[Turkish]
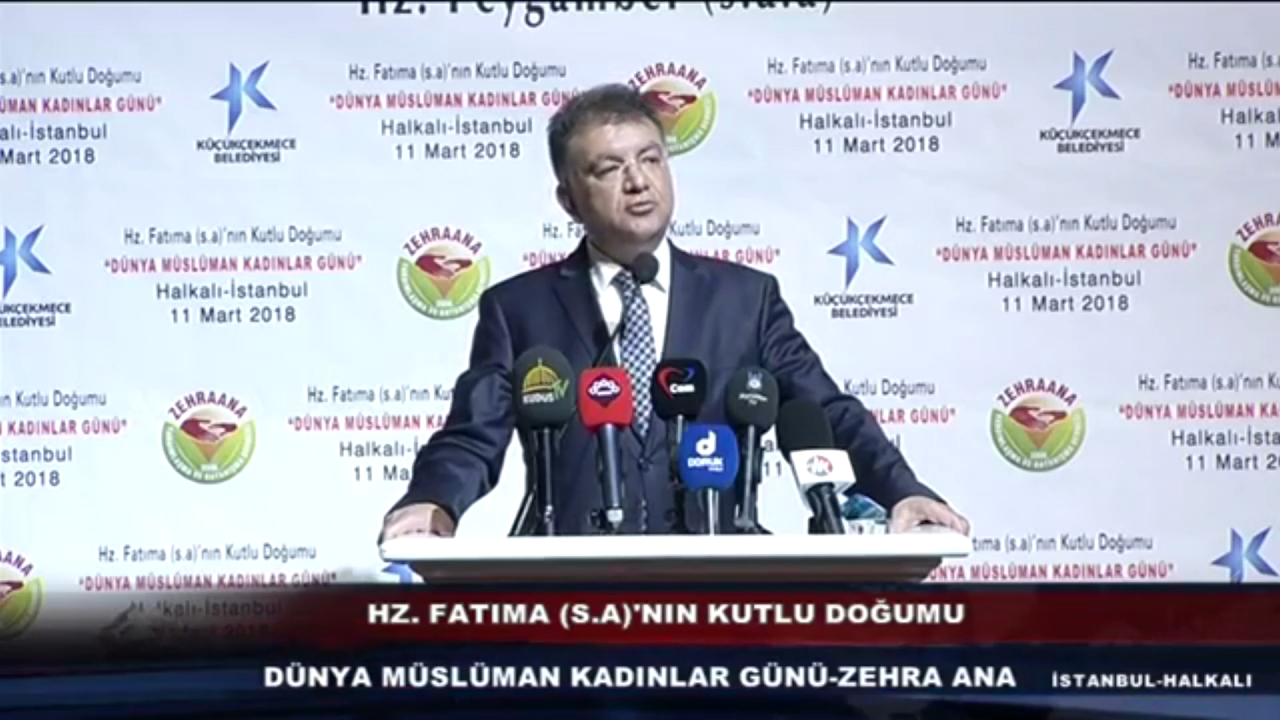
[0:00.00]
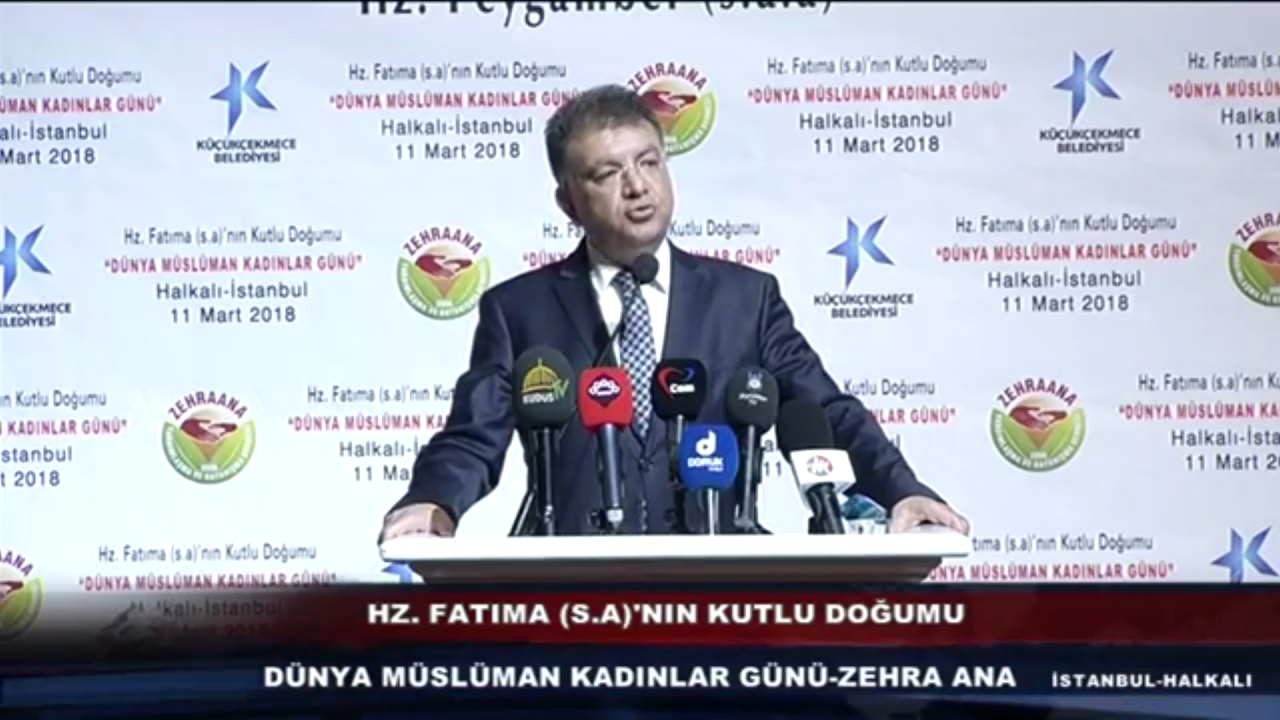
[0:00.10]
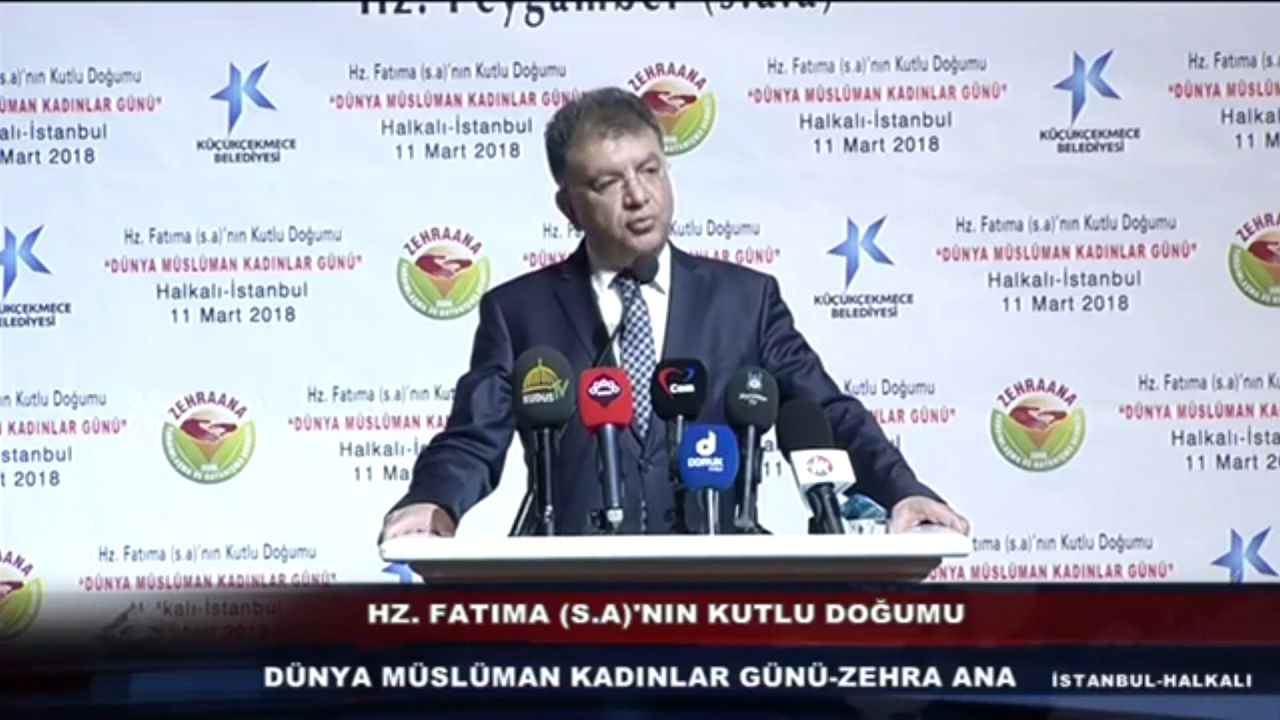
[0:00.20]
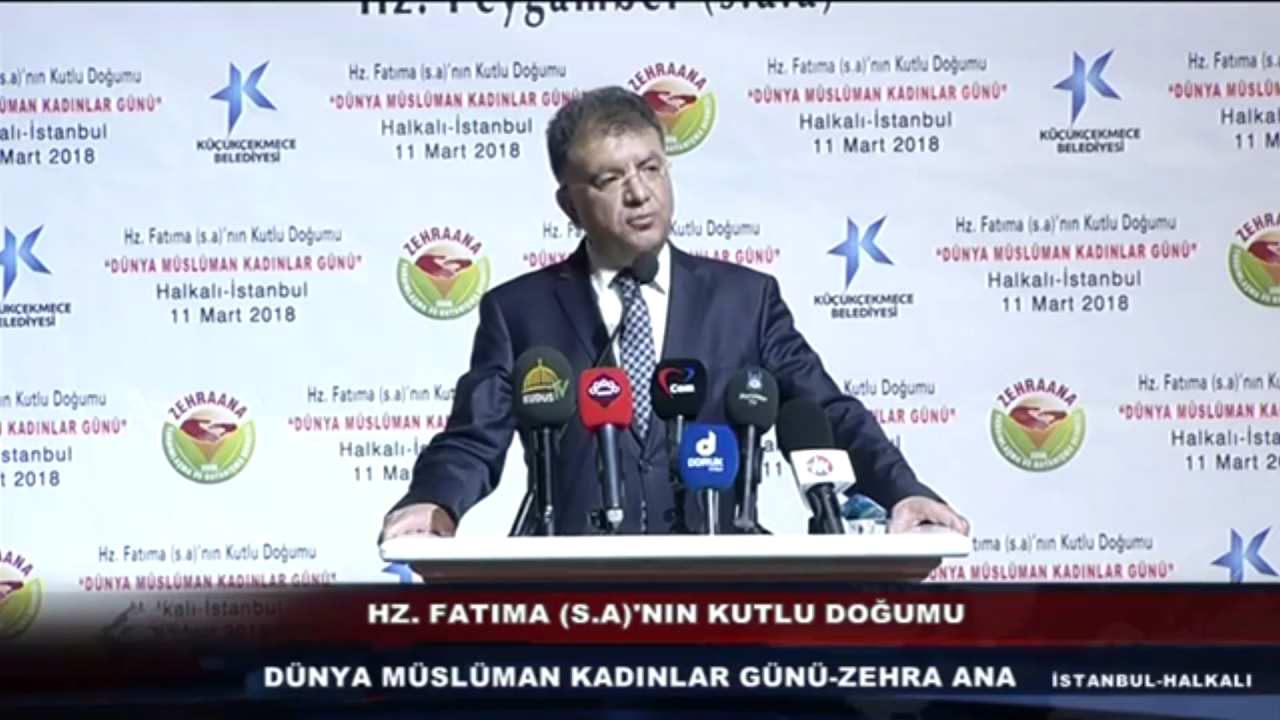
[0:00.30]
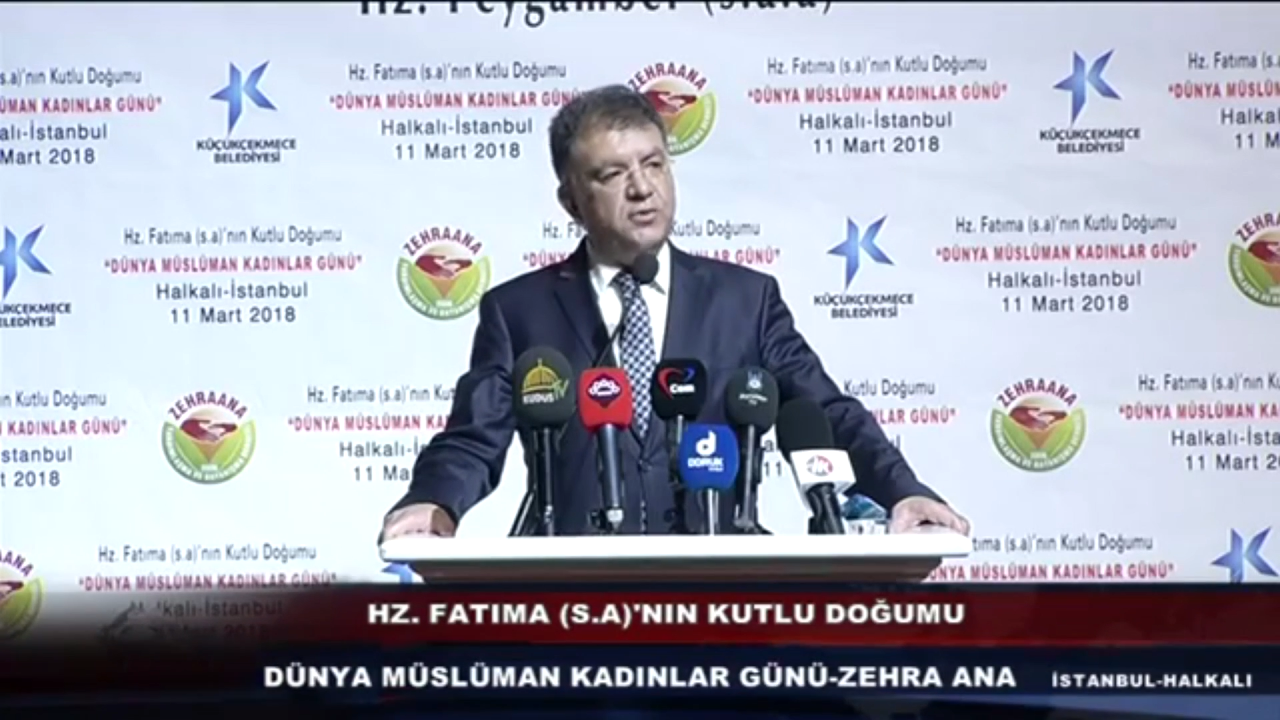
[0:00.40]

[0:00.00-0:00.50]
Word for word: tüm